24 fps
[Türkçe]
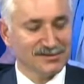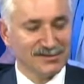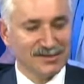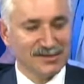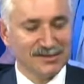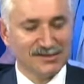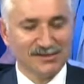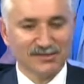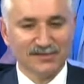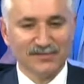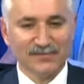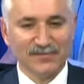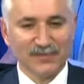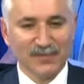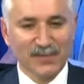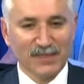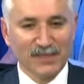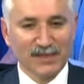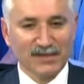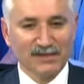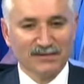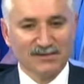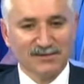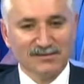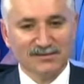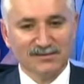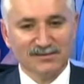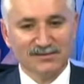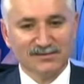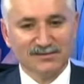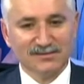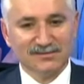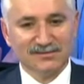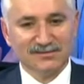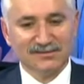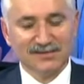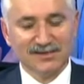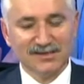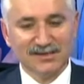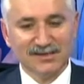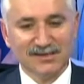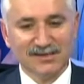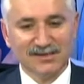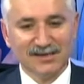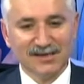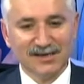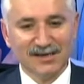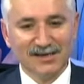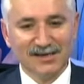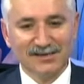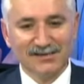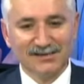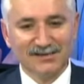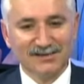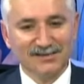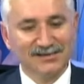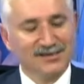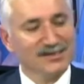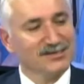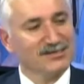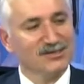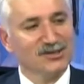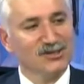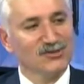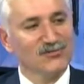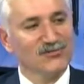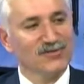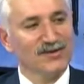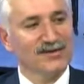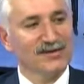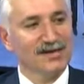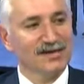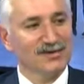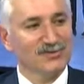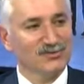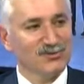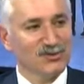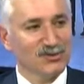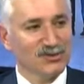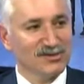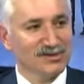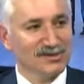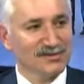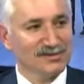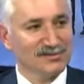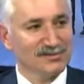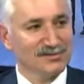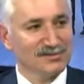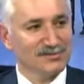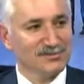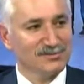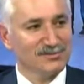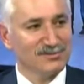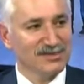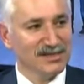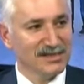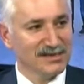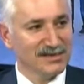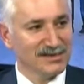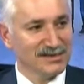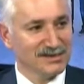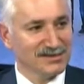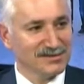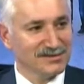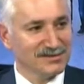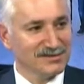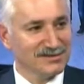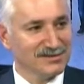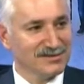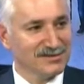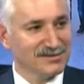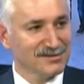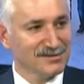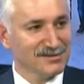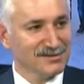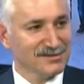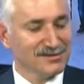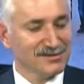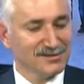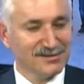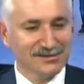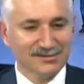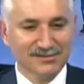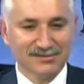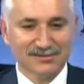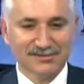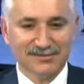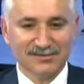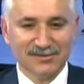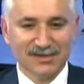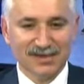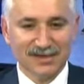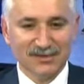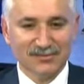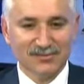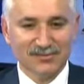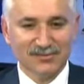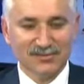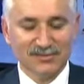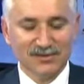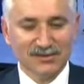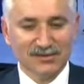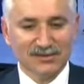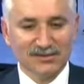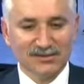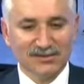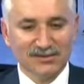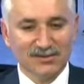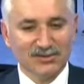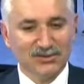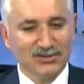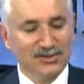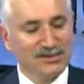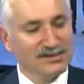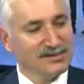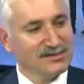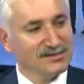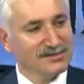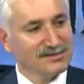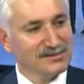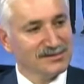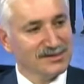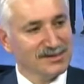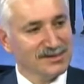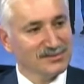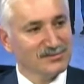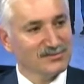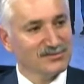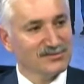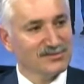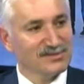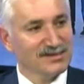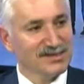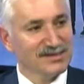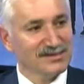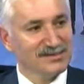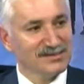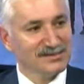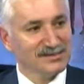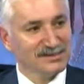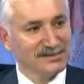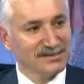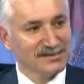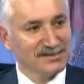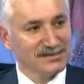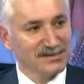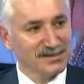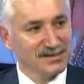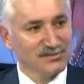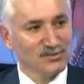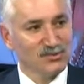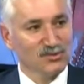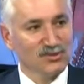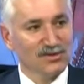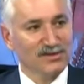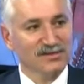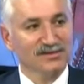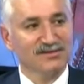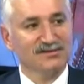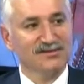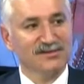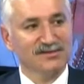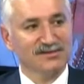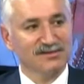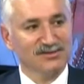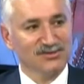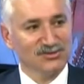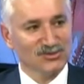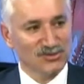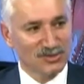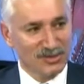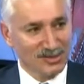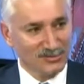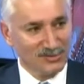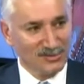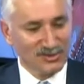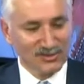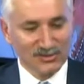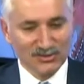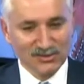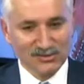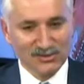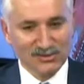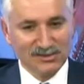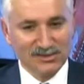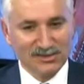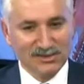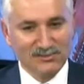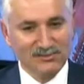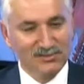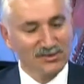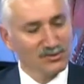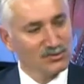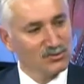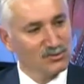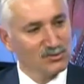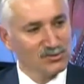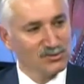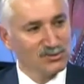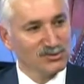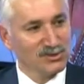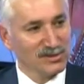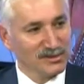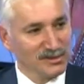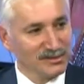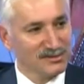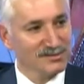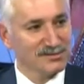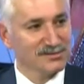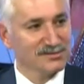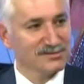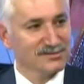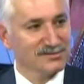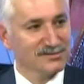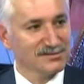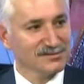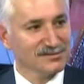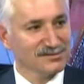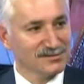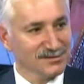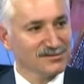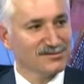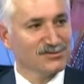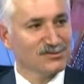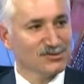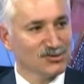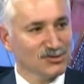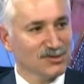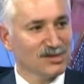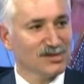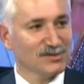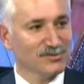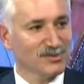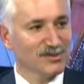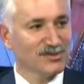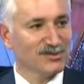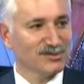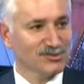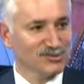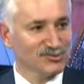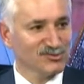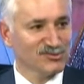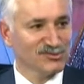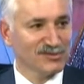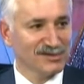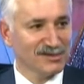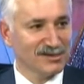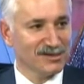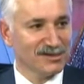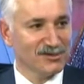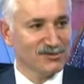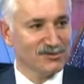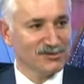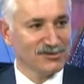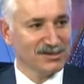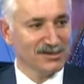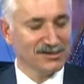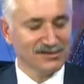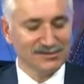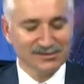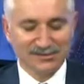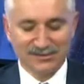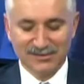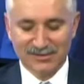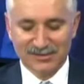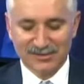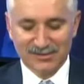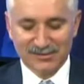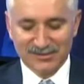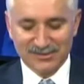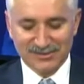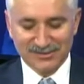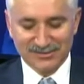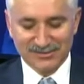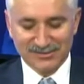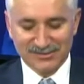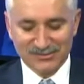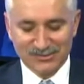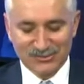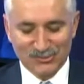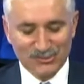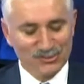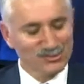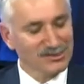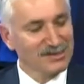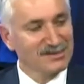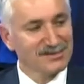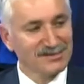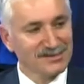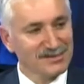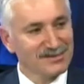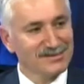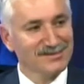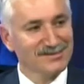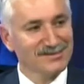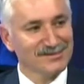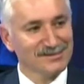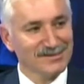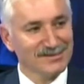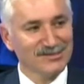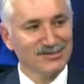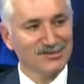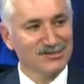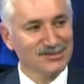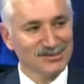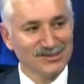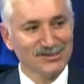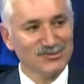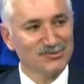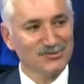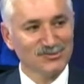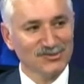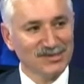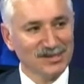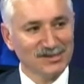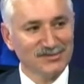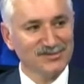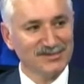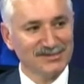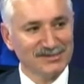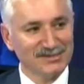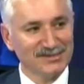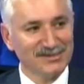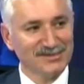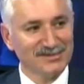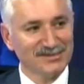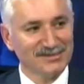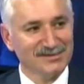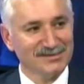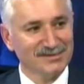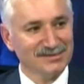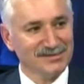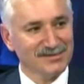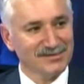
Yani Sarıyer'e gelenler tesadüfen gelmiyorlar. Bilerek, e, hem yeşilin hem denizin hem doğanın tadını çıkarmak için hem de kültür sanatın tadını çıkarmak için oraya geliyorlar. E, o yüzden Sarıyer gerçekten güzel bir yer.